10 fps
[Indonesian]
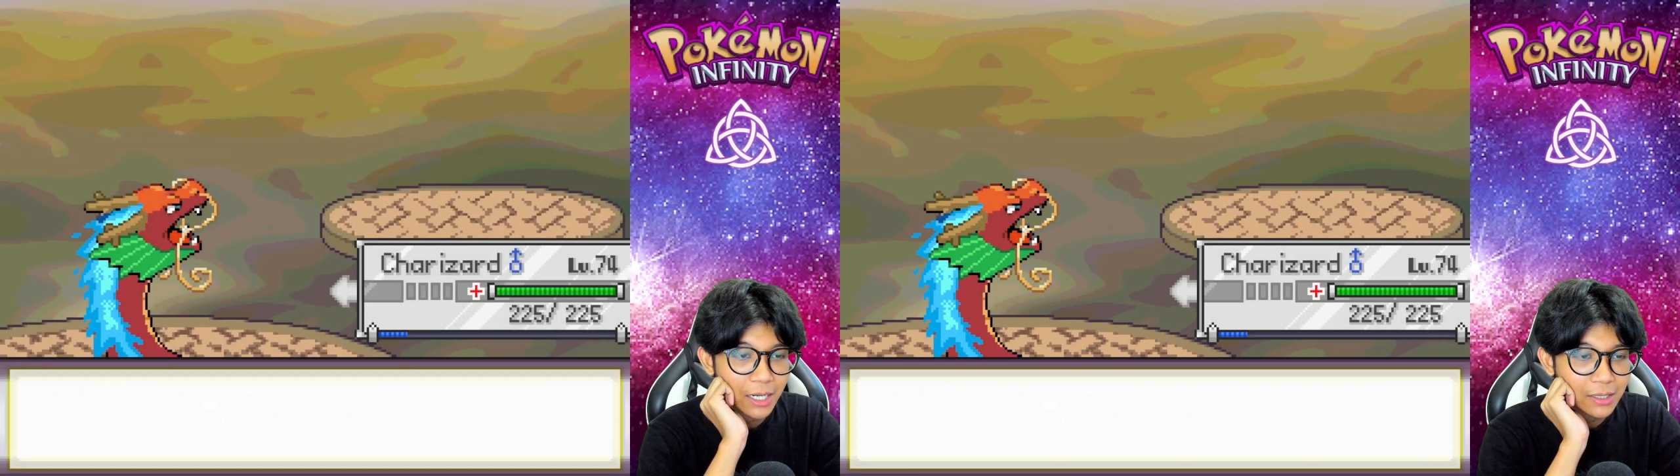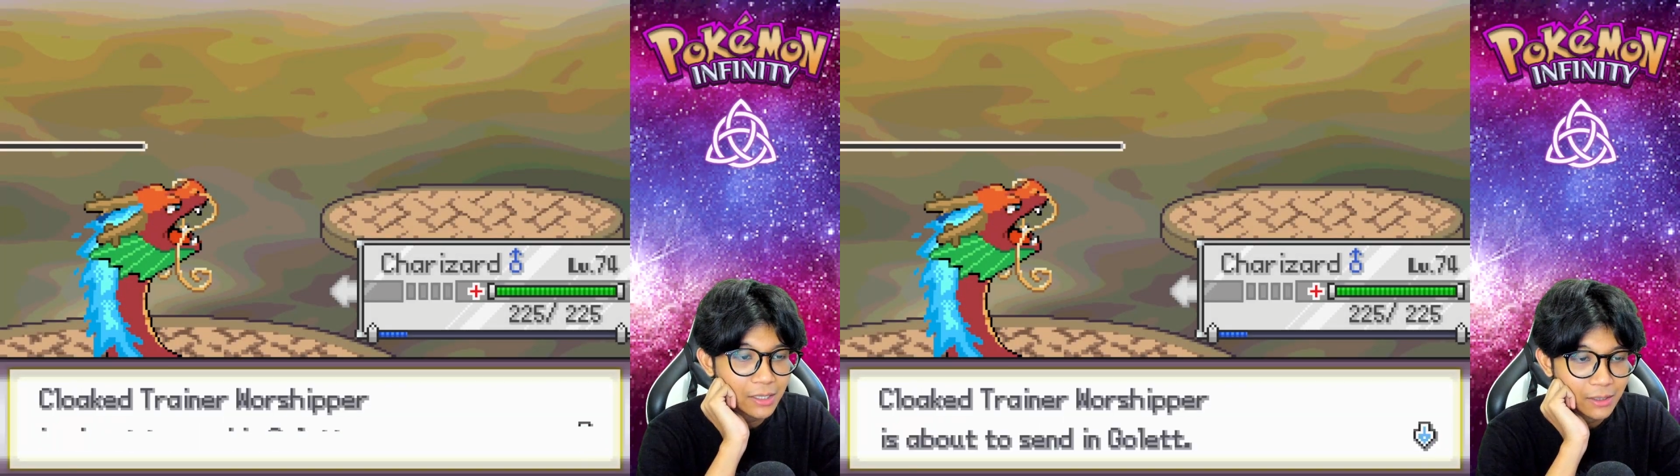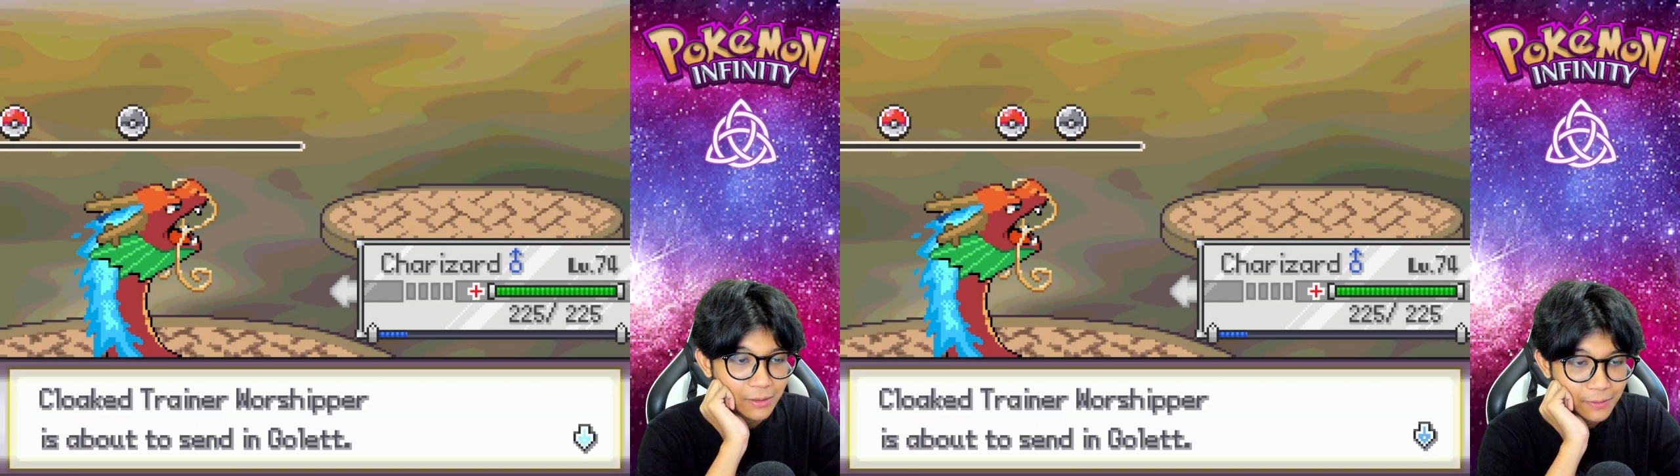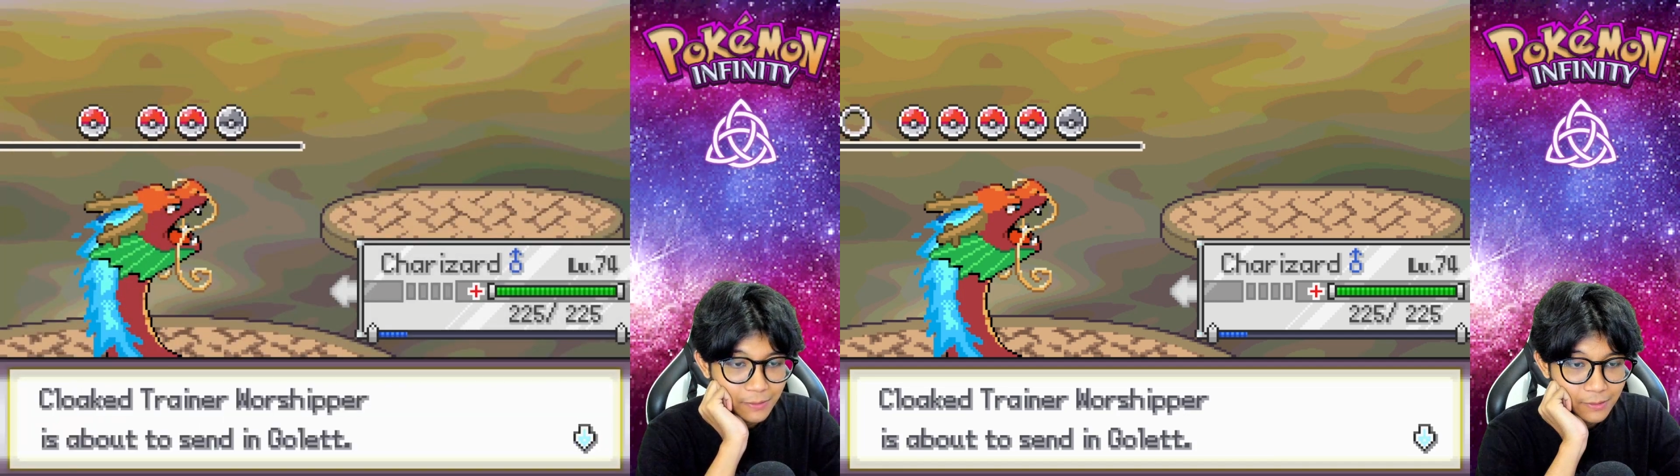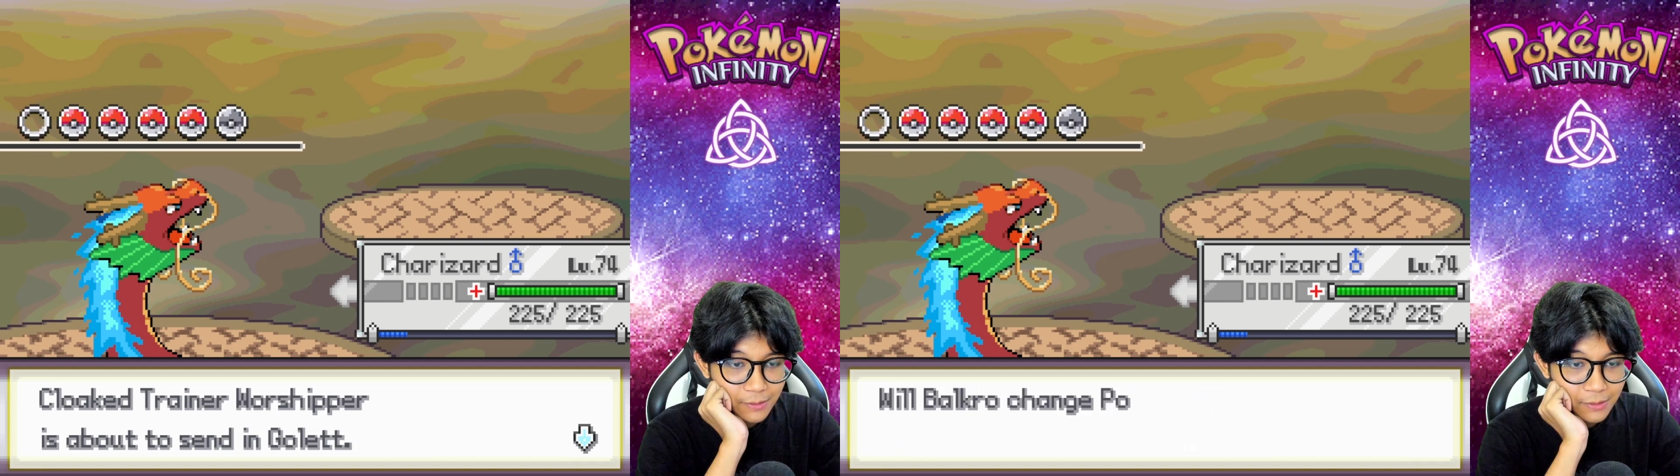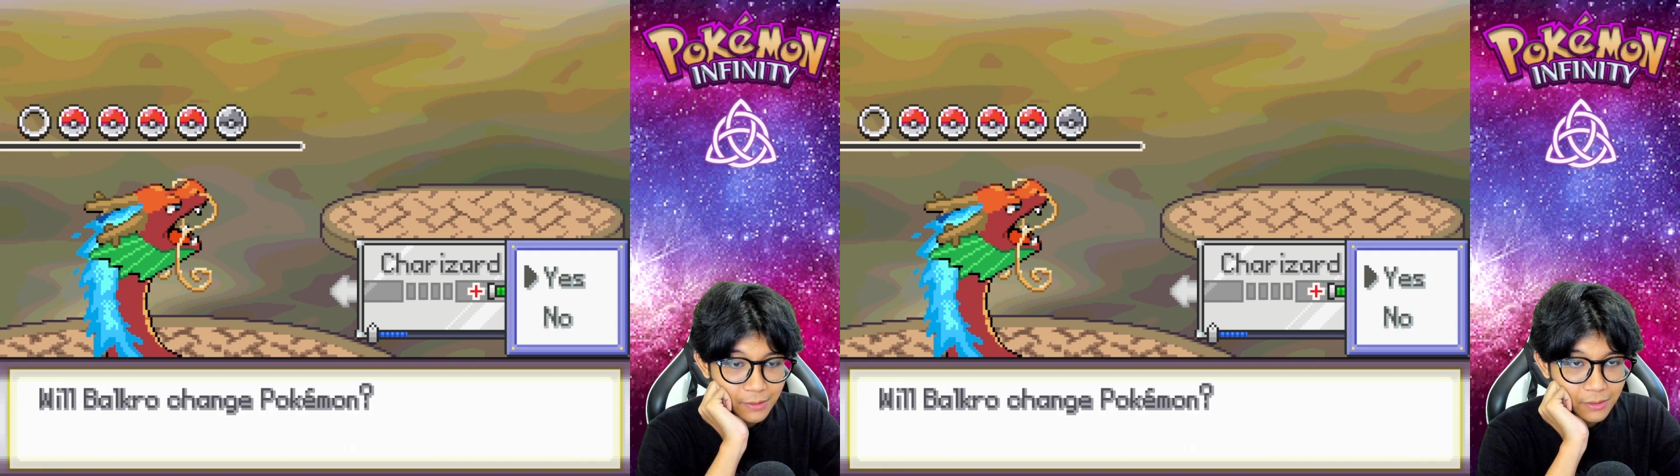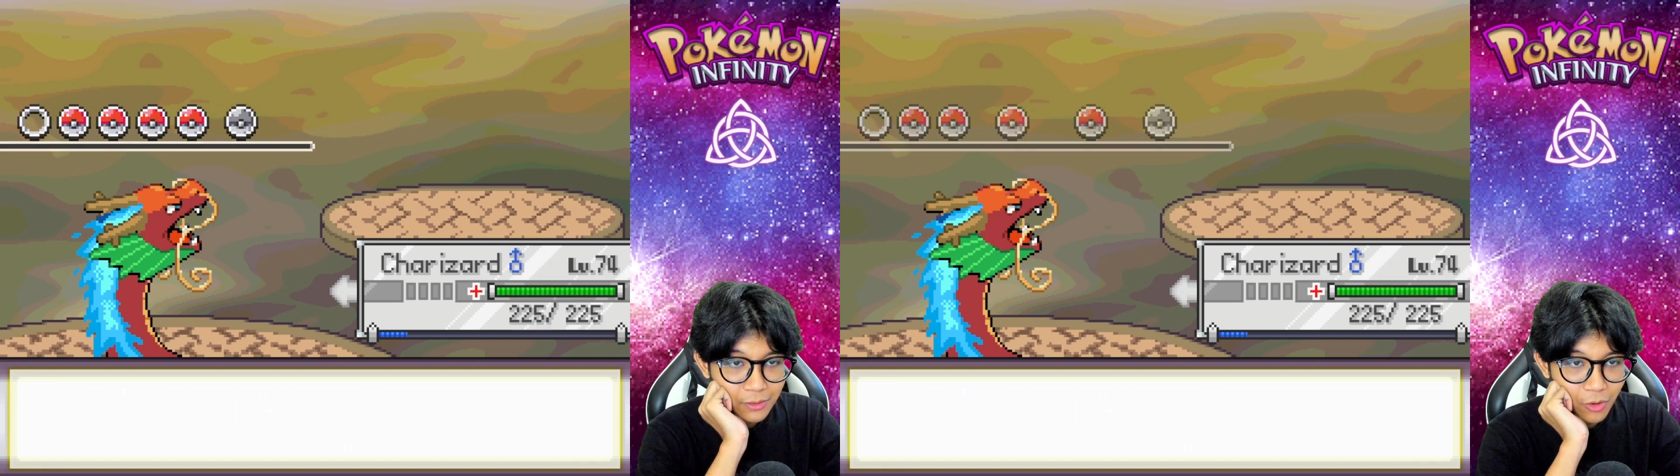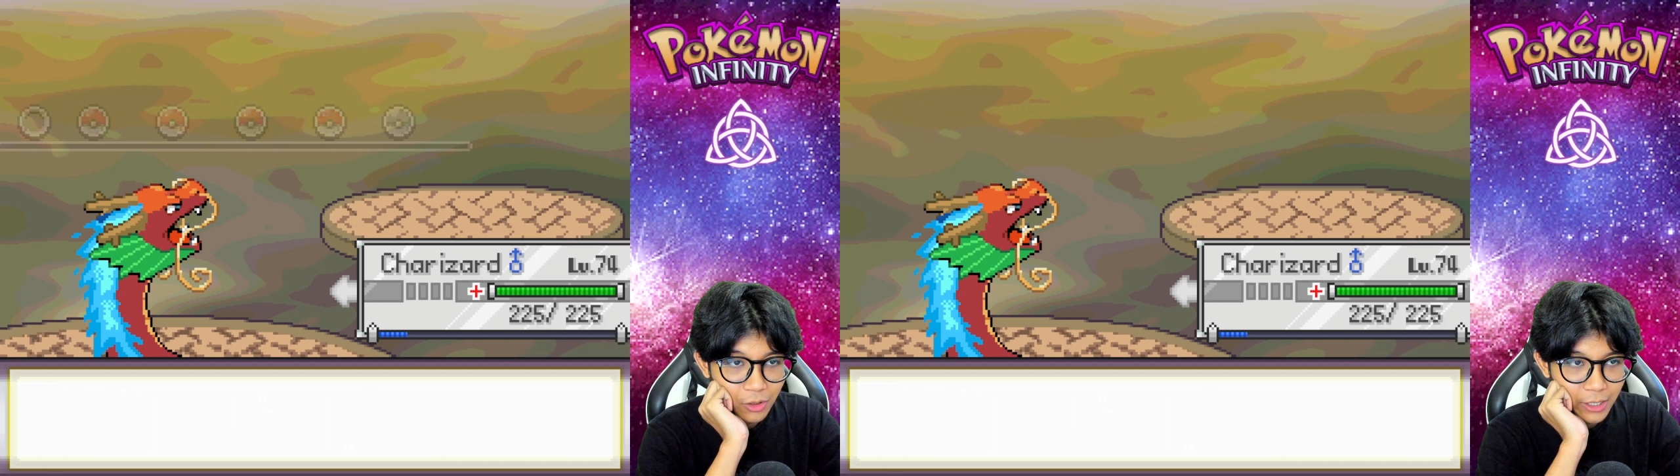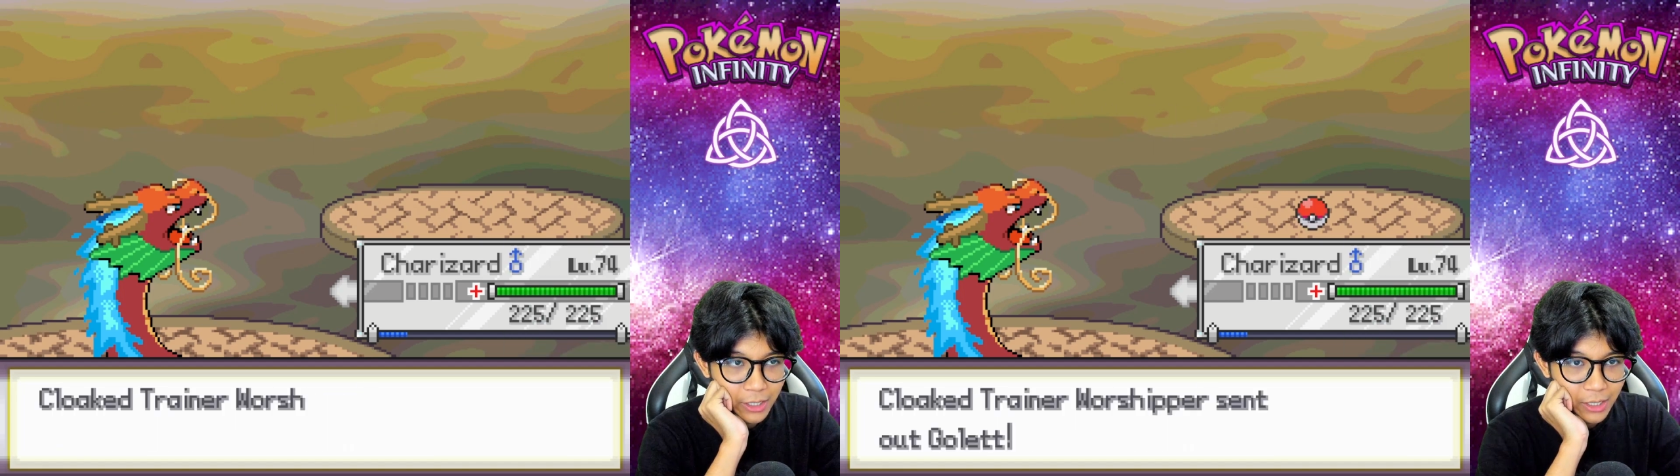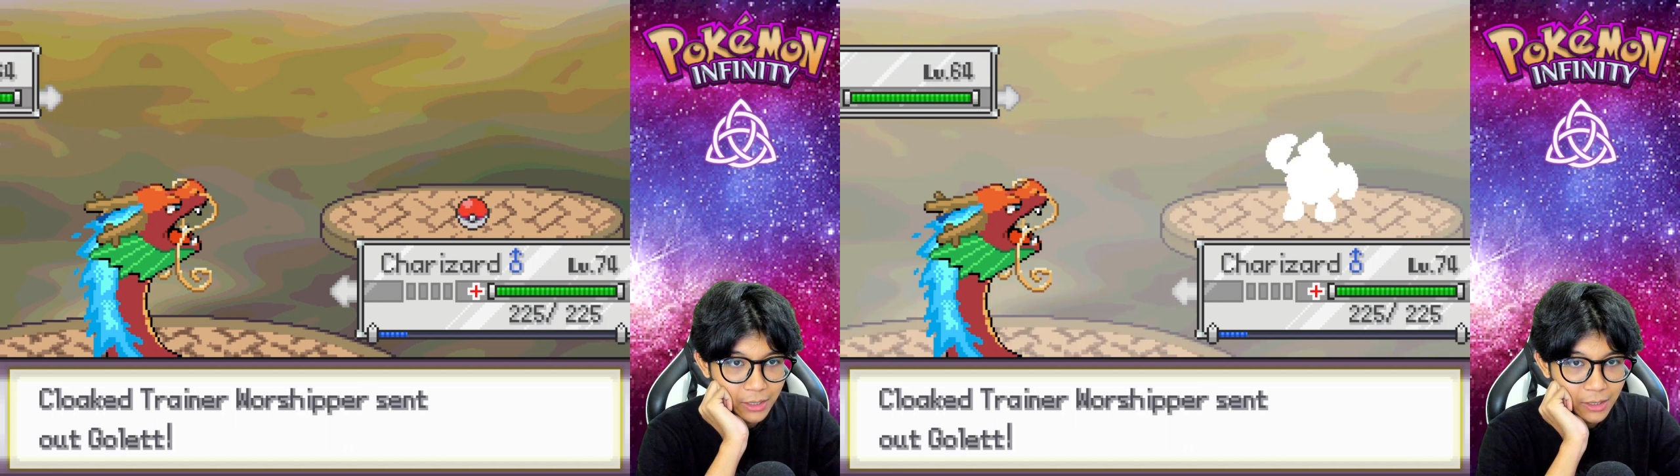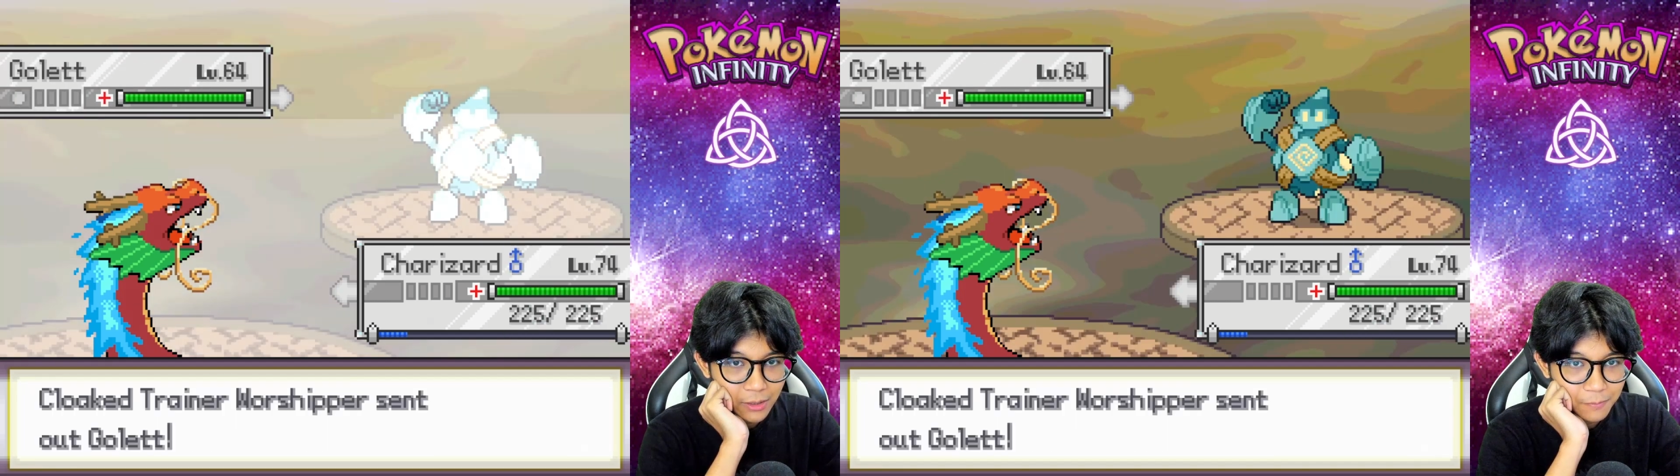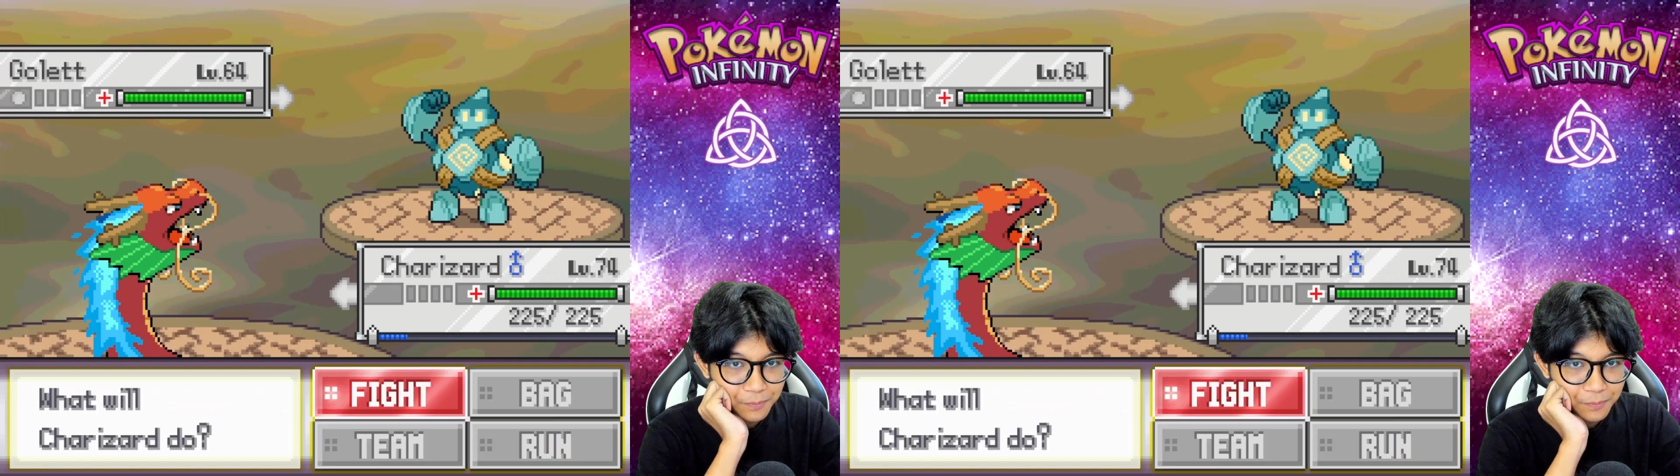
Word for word: ganti. Golet ya.